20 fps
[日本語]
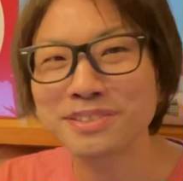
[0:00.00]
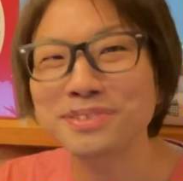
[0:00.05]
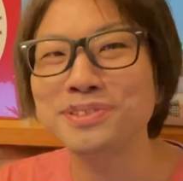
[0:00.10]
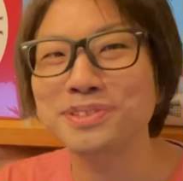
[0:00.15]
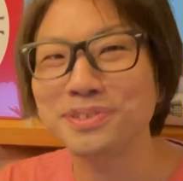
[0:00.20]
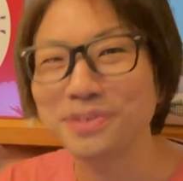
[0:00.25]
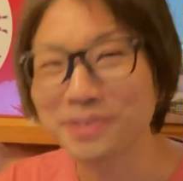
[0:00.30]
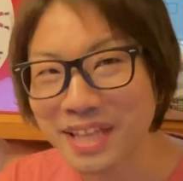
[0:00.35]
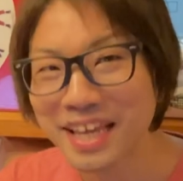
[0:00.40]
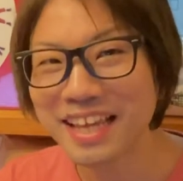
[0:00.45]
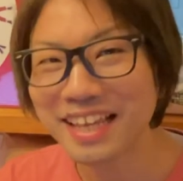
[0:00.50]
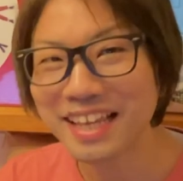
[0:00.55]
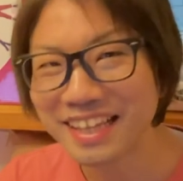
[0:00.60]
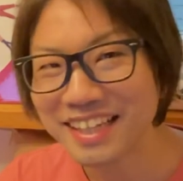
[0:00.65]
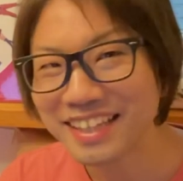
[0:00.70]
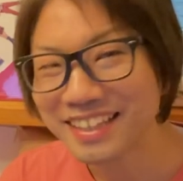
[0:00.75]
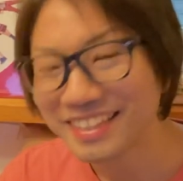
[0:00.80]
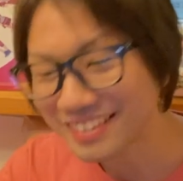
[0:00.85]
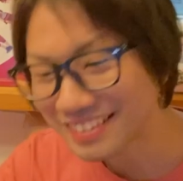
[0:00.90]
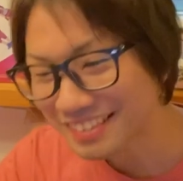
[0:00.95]
るよね。
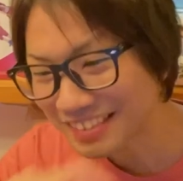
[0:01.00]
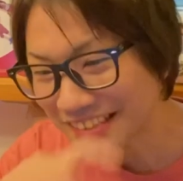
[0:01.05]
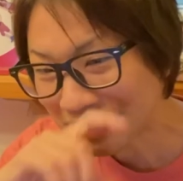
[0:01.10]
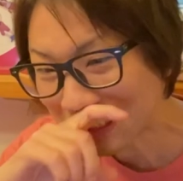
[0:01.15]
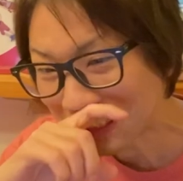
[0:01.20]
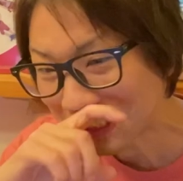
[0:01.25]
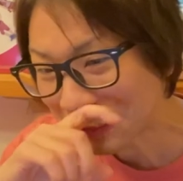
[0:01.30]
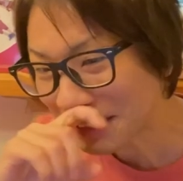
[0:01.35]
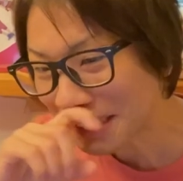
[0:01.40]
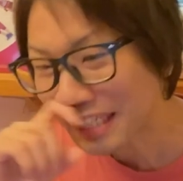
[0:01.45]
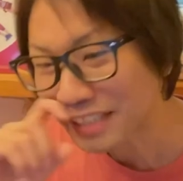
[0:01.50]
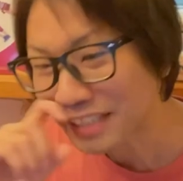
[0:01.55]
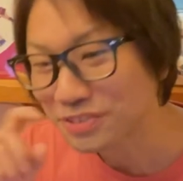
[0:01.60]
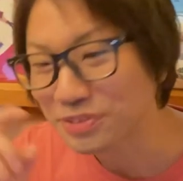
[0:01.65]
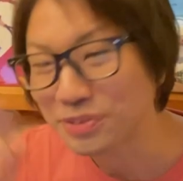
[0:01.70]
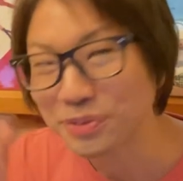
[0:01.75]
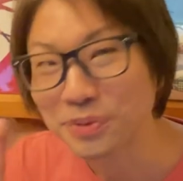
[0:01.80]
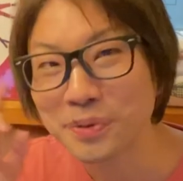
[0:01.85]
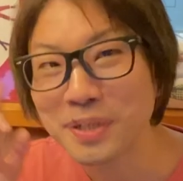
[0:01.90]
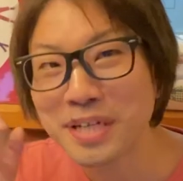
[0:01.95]
うん、なんかちょっ
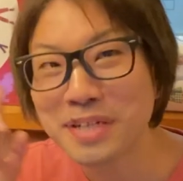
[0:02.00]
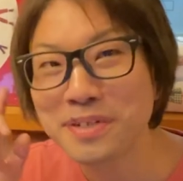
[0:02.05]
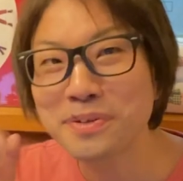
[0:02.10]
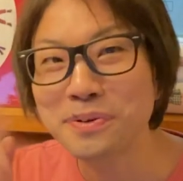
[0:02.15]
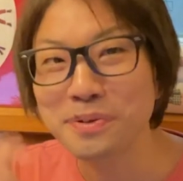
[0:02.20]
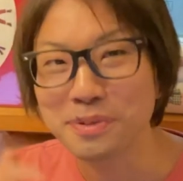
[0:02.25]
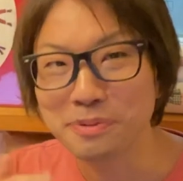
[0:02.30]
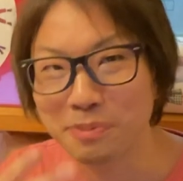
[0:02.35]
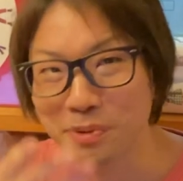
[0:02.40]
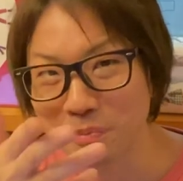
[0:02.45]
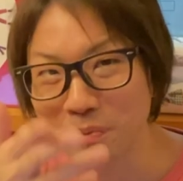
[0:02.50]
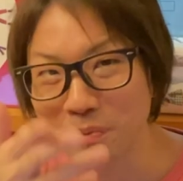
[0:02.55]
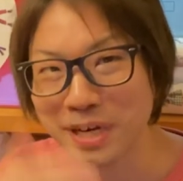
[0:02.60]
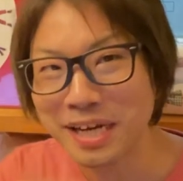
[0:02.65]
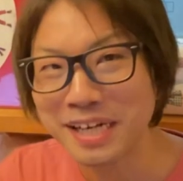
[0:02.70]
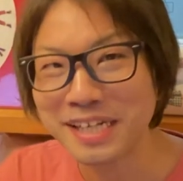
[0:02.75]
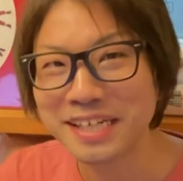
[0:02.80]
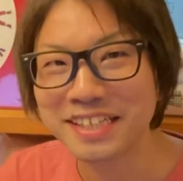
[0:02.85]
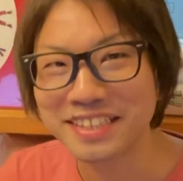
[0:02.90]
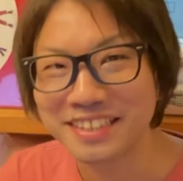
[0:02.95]
と乗れるように僕も
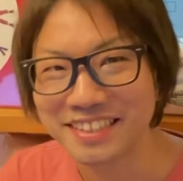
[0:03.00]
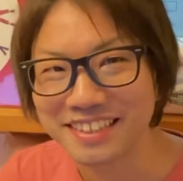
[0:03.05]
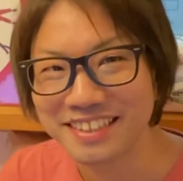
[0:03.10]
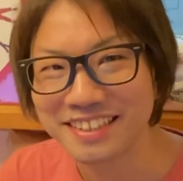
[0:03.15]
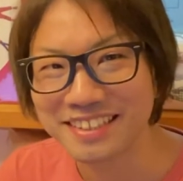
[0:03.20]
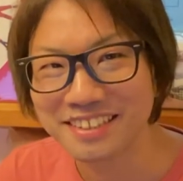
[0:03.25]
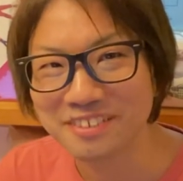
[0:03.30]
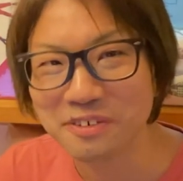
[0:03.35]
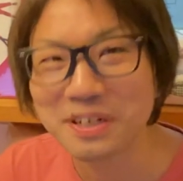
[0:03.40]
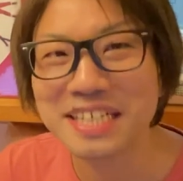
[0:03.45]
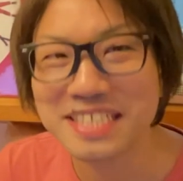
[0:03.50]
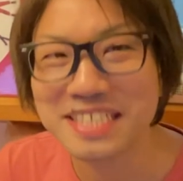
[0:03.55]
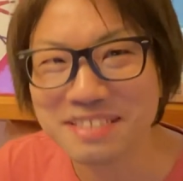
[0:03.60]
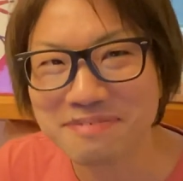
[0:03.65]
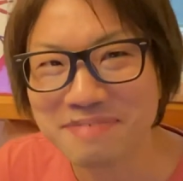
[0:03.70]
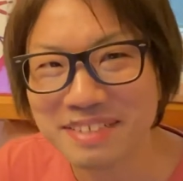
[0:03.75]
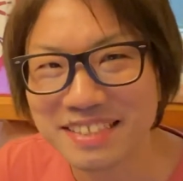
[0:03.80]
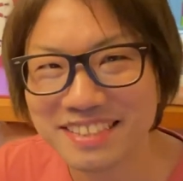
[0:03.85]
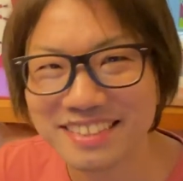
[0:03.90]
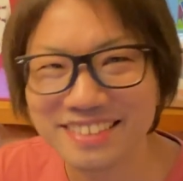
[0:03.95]
考えてお返し
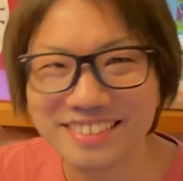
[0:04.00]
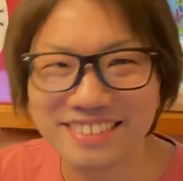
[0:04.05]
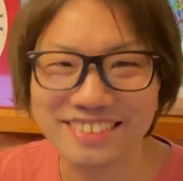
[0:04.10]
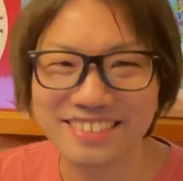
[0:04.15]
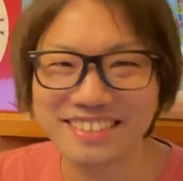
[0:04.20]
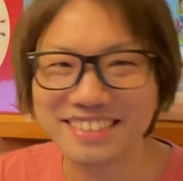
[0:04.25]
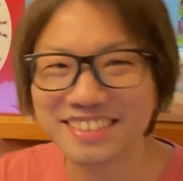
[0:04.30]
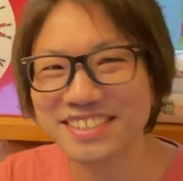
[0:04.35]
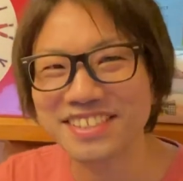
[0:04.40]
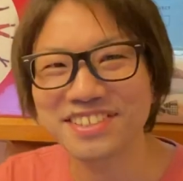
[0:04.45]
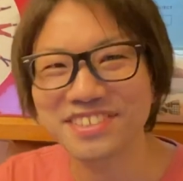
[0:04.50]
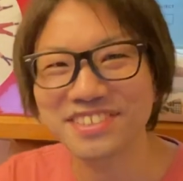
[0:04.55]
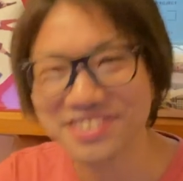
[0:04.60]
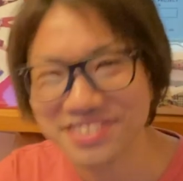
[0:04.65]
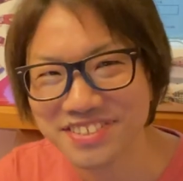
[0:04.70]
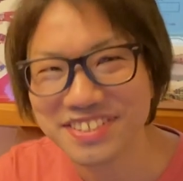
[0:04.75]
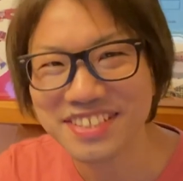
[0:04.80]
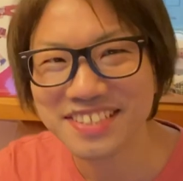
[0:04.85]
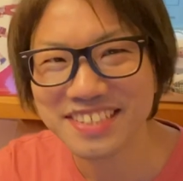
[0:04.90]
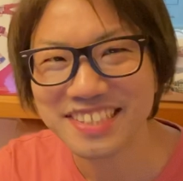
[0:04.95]
します。き続きよろし
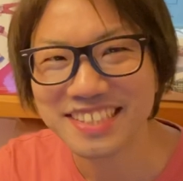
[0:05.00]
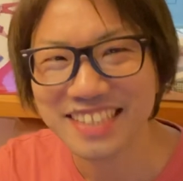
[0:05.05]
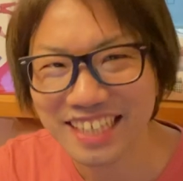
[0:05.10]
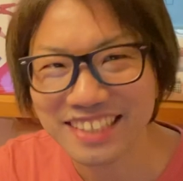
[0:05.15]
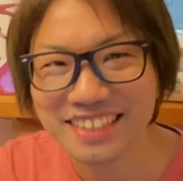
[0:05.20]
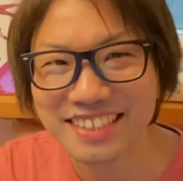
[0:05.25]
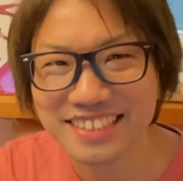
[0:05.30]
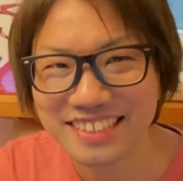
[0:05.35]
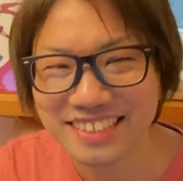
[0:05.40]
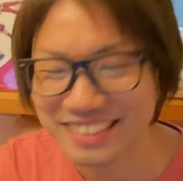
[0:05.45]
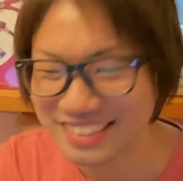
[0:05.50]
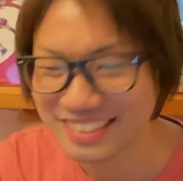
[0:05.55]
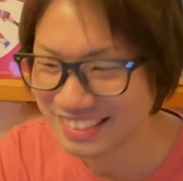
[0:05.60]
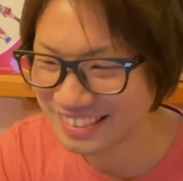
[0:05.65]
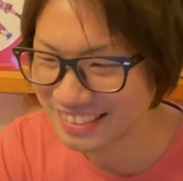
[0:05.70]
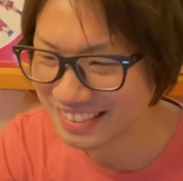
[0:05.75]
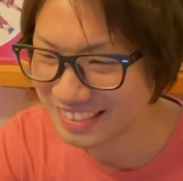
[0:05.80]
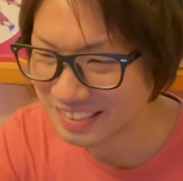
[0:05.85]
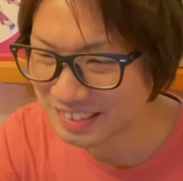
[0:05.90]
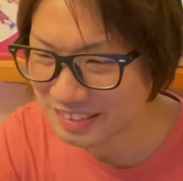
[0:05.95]
くお願いします。あざす。
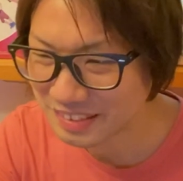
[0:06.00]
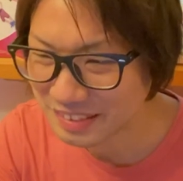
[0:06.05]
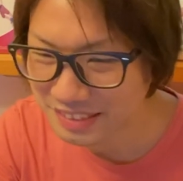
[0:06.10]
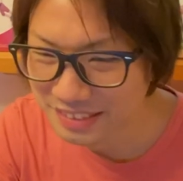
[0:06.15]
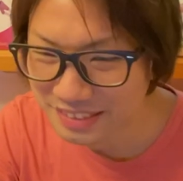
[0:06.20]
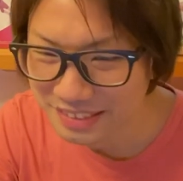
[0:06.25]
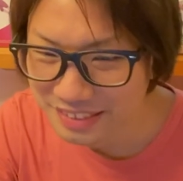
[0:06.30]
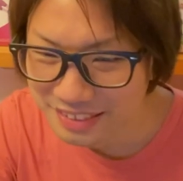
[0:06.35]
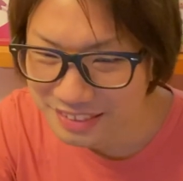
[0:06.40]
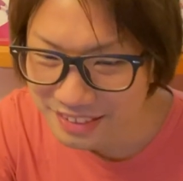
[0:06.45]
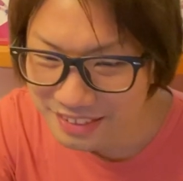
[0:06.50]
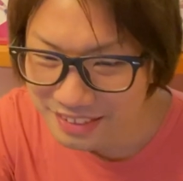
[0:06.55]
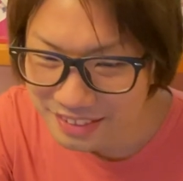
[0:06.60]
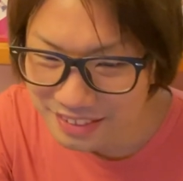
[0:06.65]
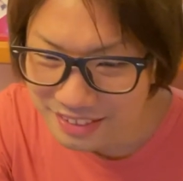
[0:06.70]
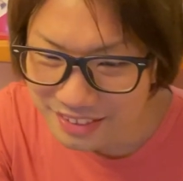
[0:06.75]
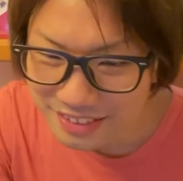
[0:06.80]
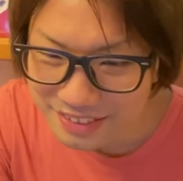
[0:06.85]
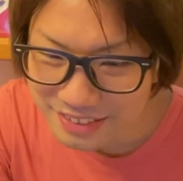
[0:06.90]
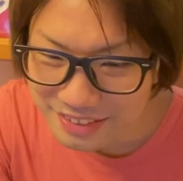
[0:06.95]

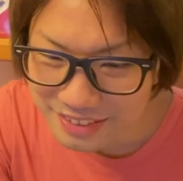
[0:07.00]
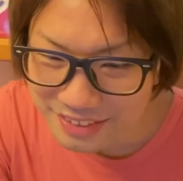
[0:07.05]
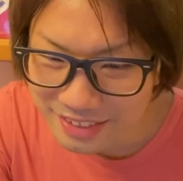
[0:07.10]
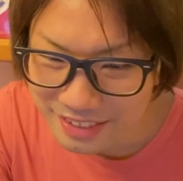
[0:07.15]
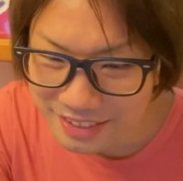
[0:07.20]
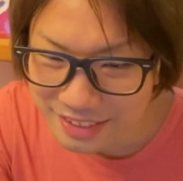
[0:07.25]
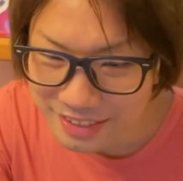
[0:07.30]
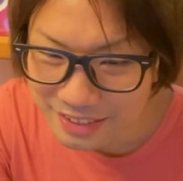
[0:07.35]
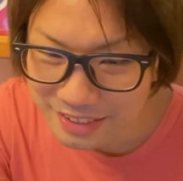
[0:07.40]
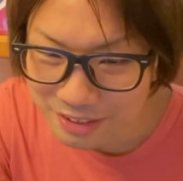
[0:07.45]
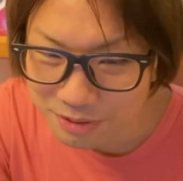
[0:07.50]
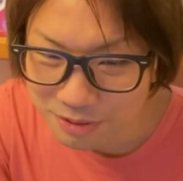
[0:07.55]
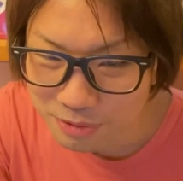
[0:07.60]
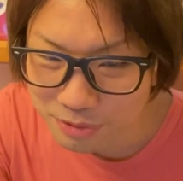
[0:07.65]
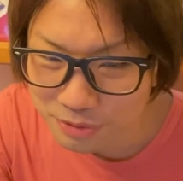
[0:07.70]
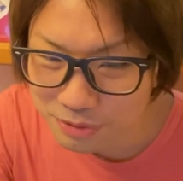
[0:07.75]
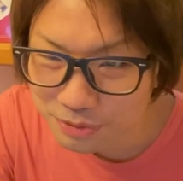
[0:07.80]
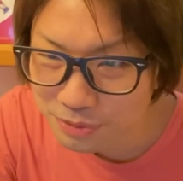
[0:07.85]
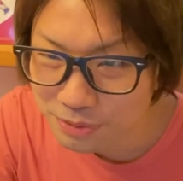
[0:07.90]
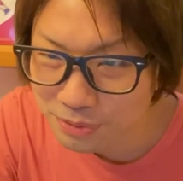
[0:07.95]
じゃあ、
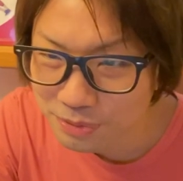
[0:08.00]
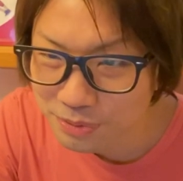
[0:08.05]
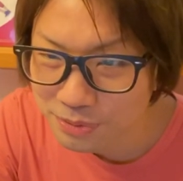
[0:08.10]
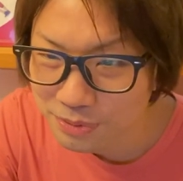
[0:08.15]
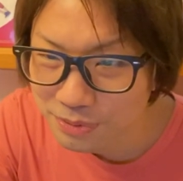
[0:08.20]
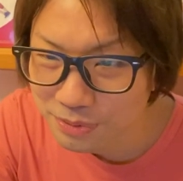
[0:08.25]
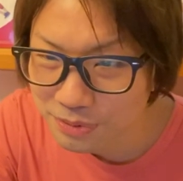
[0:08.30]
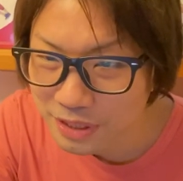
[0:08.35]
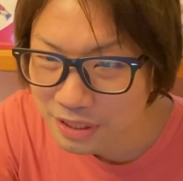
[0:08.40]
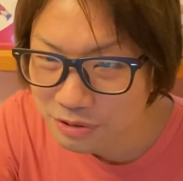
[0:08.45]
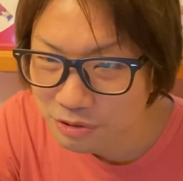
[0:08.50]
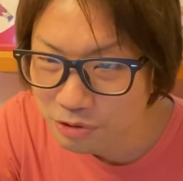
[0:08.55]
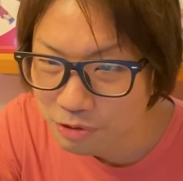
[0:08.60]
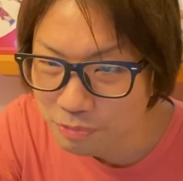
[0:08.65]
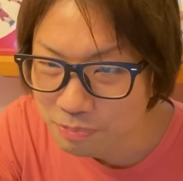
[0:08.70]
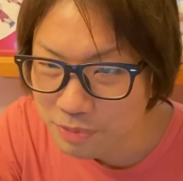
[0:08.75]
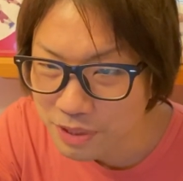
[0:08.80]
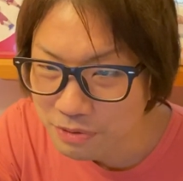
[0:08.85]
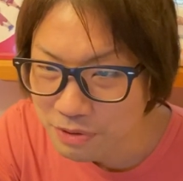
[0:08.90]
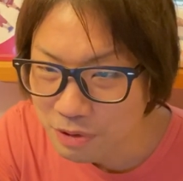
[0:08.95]
この動画の
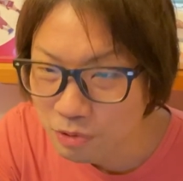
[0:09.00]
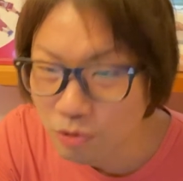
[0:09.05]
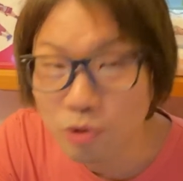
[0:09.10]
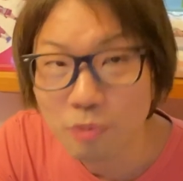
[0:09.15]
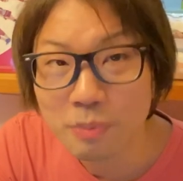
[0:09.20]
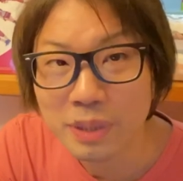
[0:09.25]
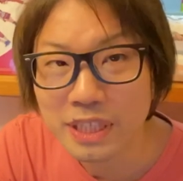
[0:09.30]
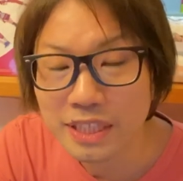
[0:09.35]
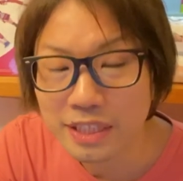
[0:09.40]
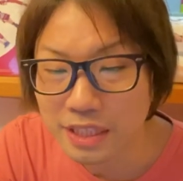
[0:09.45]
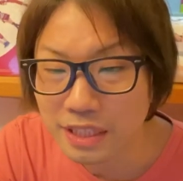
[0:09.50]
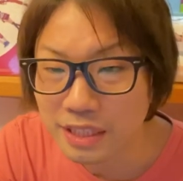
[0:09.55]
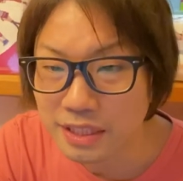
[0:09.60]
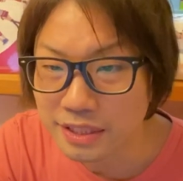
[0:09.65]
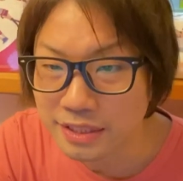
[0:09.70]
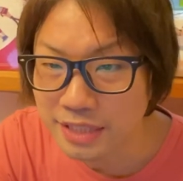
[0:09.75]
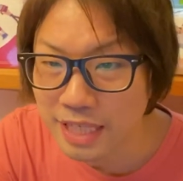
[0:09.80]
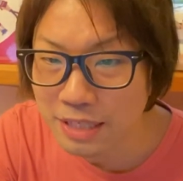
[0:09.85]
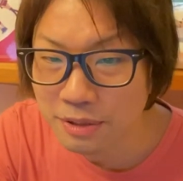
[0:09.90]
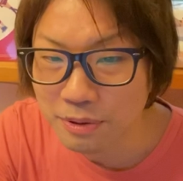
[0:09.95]
トピックはここまでで、
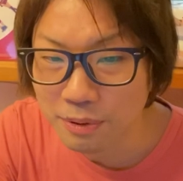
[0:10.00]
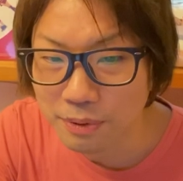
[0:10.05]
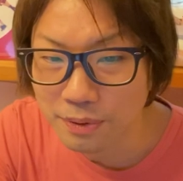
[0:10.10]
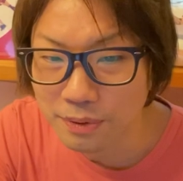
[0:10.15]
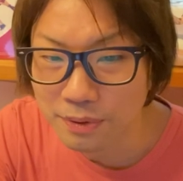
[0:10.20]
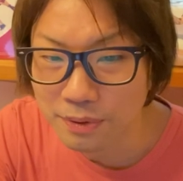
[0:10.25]
最後